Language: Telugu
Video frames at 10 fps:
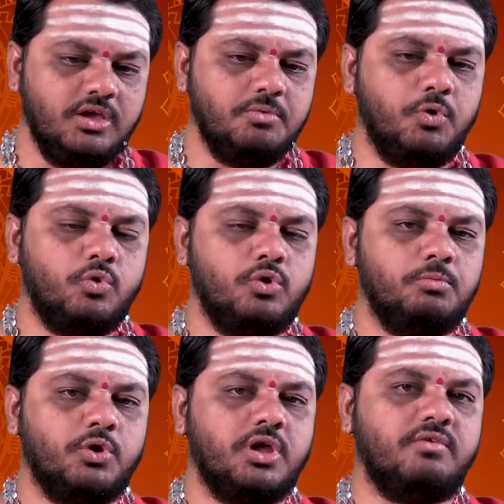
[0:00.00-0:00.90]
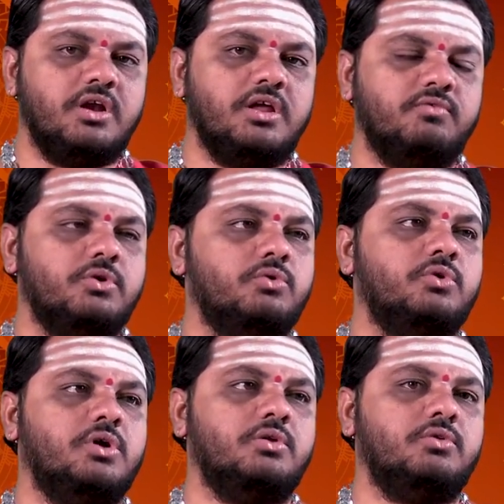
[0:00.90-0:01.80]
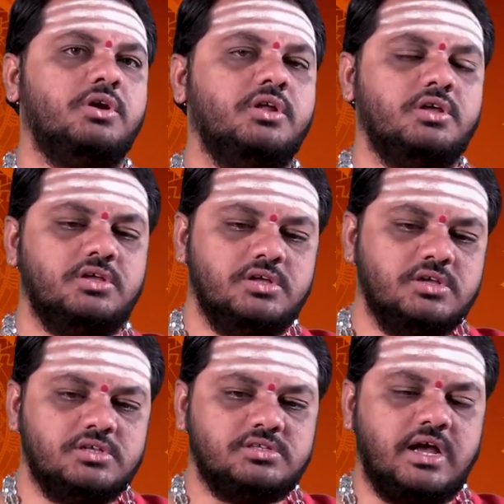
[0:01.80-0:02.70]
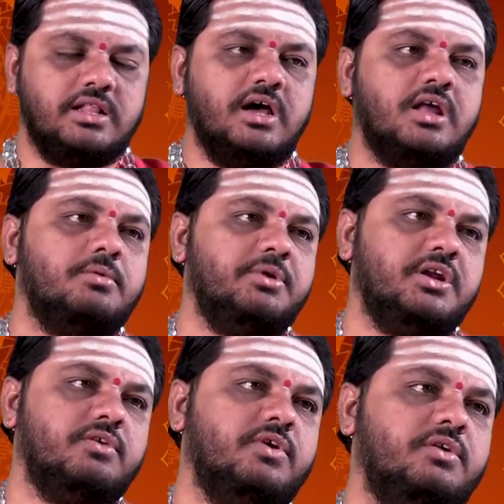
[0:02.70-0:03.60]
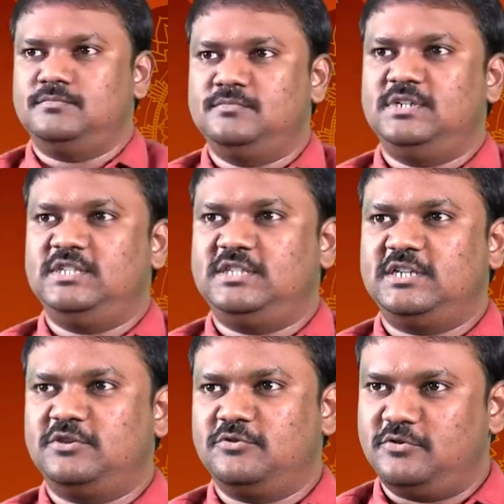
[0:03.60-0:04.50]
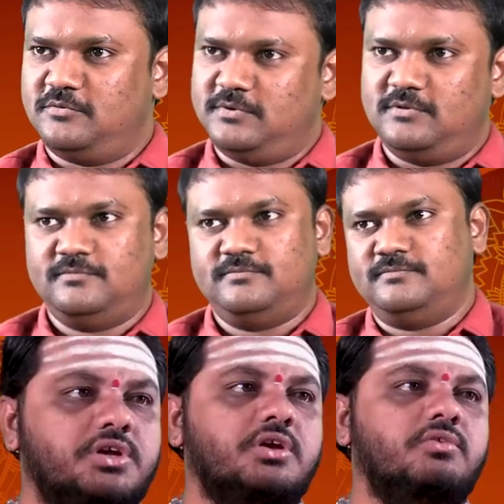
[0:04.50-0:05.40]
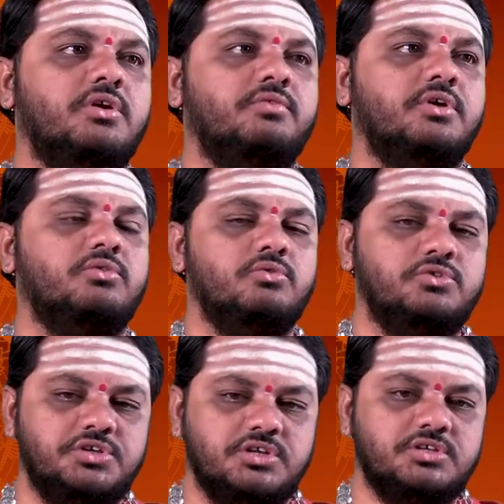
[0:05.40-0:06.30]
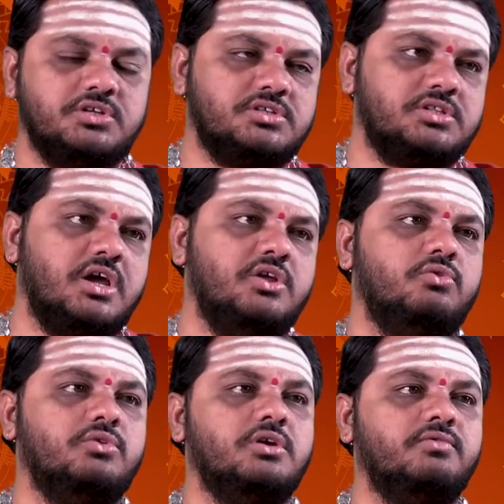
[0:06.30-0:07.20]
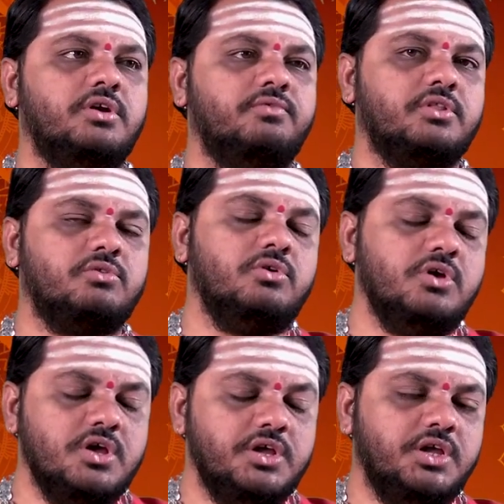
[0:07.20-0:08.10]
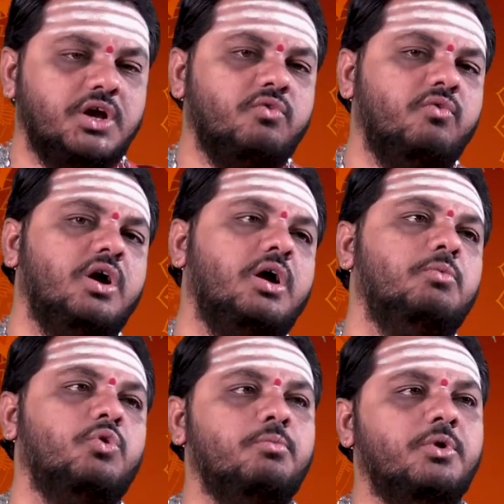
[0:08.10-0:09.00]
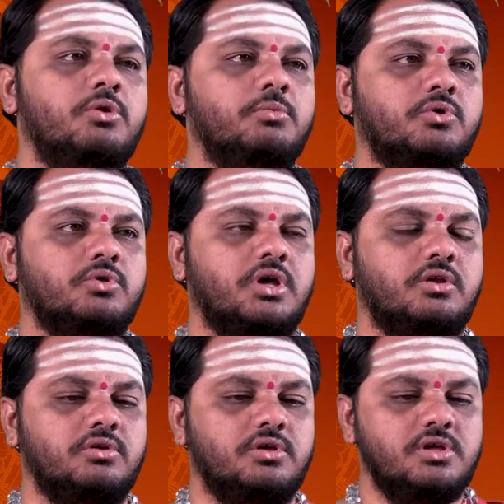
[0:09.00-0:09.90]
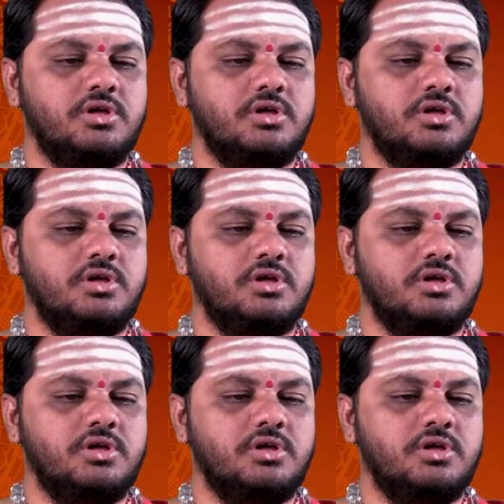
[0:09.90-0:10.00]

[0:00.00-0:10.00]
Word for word: ఈ మొక్కులు మొక్కే వాళ్ళు ఎవరు ఉంటారు అంటే సాధారణమైనటువంటి వ్యక్తులు కూలు నాలి చేసుకునేటటువంటి వ్యక్తులు చిన్న చిన్న స్థాయిలో ఉన్నటువంటి వ్యక్తులు ఎక్కువగా మొక్కుబడులు మొక్కుతారు